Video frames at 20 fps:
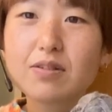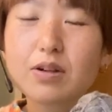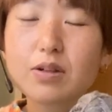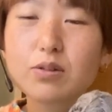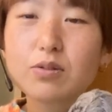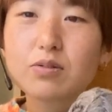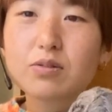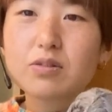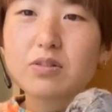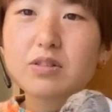が
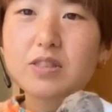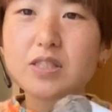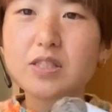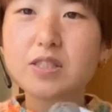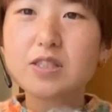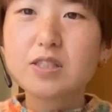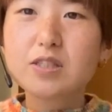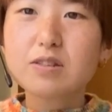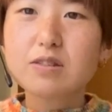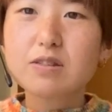残って
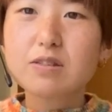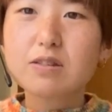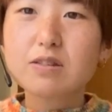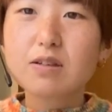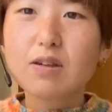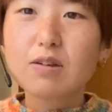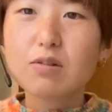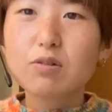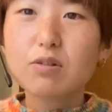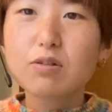
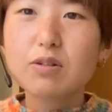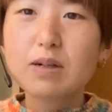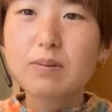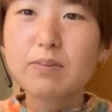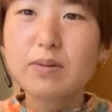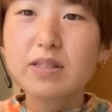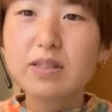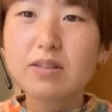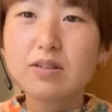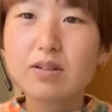結構
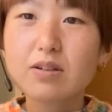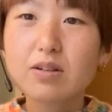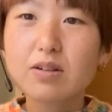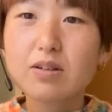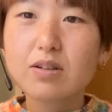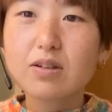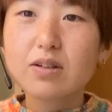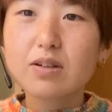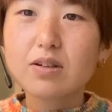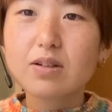余ったか
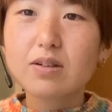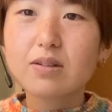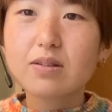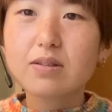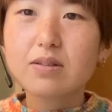ら